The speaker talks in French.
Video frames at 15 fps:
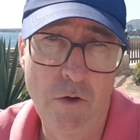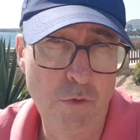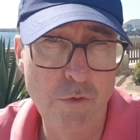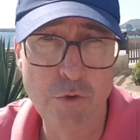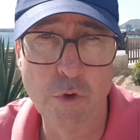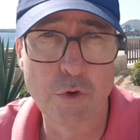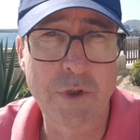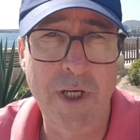
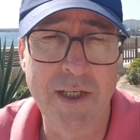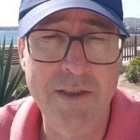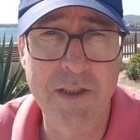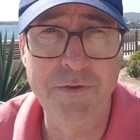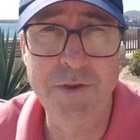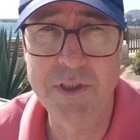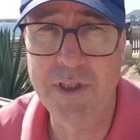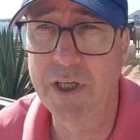une autre
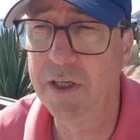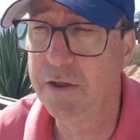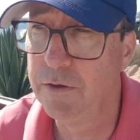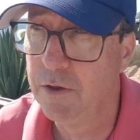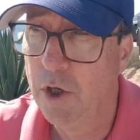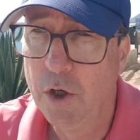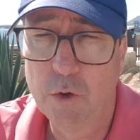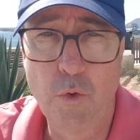activité,
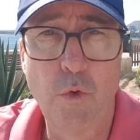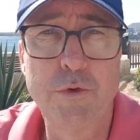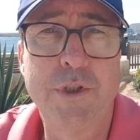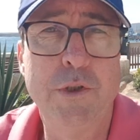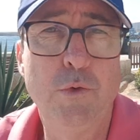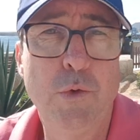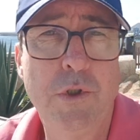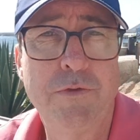
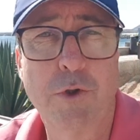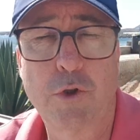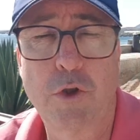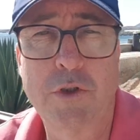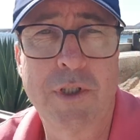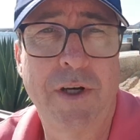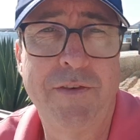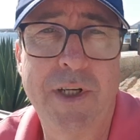continuer
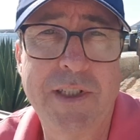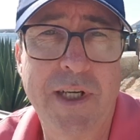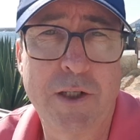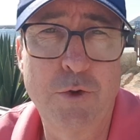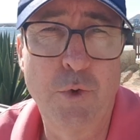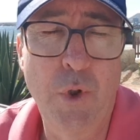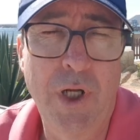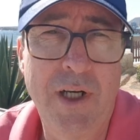votre travail
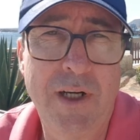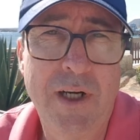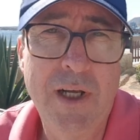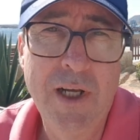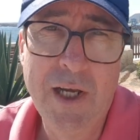actuel